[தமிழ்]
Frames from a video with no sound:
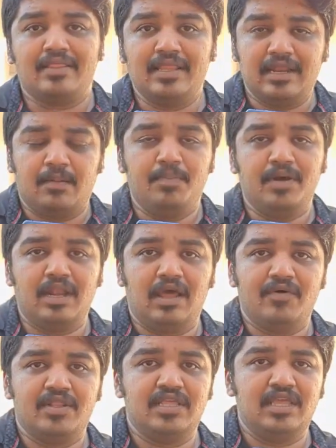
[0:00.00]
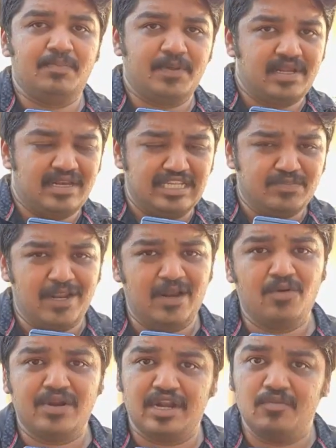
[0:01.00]
அந்த நம்பர்லாம் வந்து இப்போ
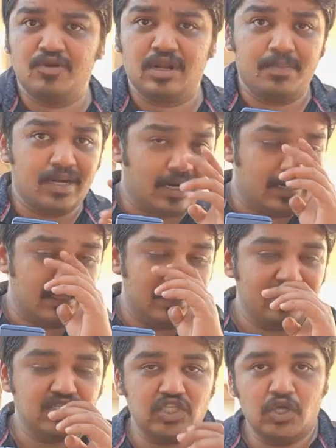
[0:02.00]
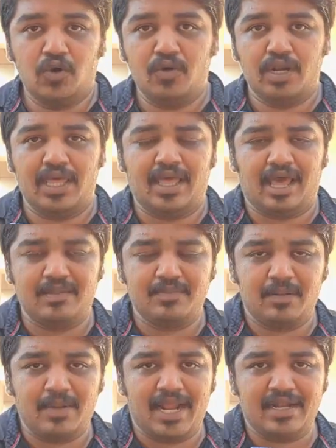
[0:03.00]
டிஸ்பிளேயில் உங்களுக்கு ரெண்டு மூணு நம்பர் காட்டுது ஜியோ ஜியோவில் அது
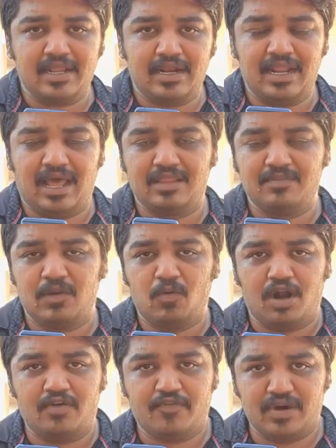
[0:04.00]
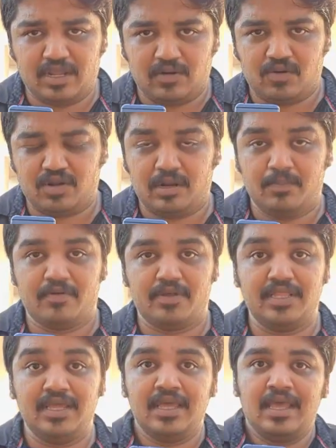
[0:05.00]
மட்டும் இல்லாமல் ஏர்டெல்லில் அது மட்டும் ஓடஃபோனில் கொடுக்குற நம்பர்
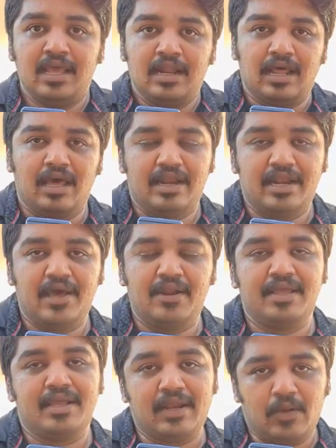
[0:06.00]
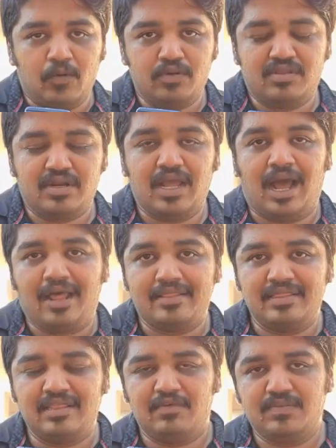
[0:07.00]
வந்து நான் ரெண்டாவது லிங்க்கில் கொடுத்துருக்கேன்
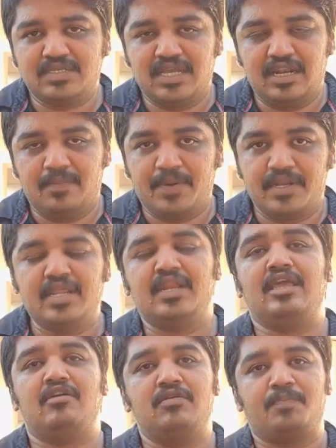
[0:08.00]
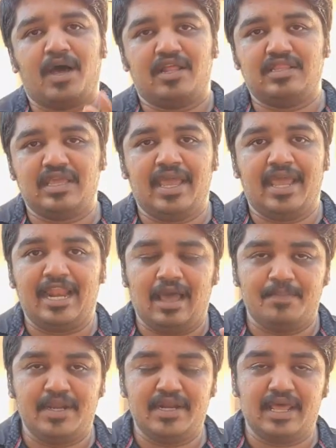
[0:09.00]
அந்த வெப்சைட்டில் போயிட்டு நீங்கள் வந்து பார்த்தீங்க
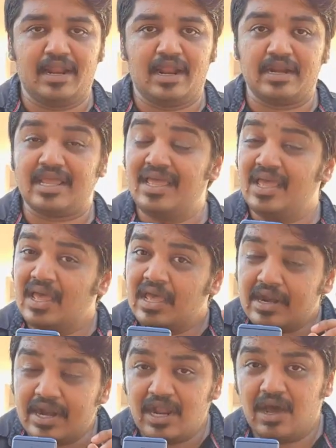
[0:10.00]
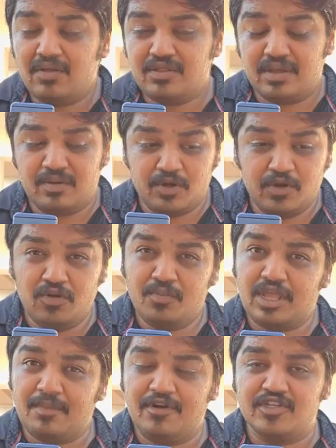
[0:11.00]
எல்லாம் அப்டேட்டாக இருக்குது ரெண்டாவது இன்னொரு
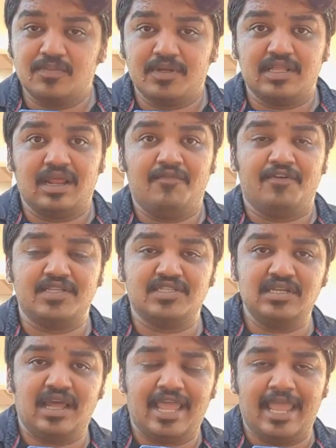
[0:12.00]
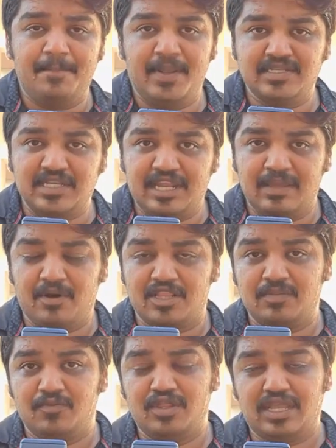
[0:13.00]
முக்கியமான விஷயம் பார்த்தீங்கன்னா ஃபஸ்ட்டு நான் ஏபிஎன் செட்டிங்
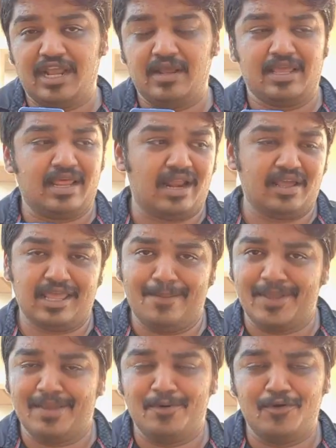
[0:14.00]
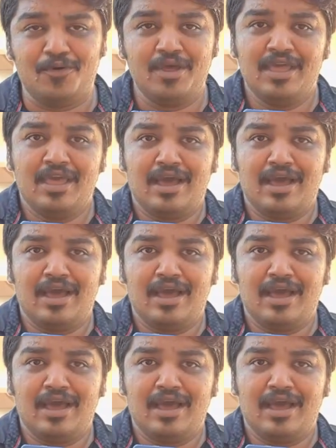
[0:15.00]
மாற்றும் போது கே யாராக கேட்பீங்க ப்ரோ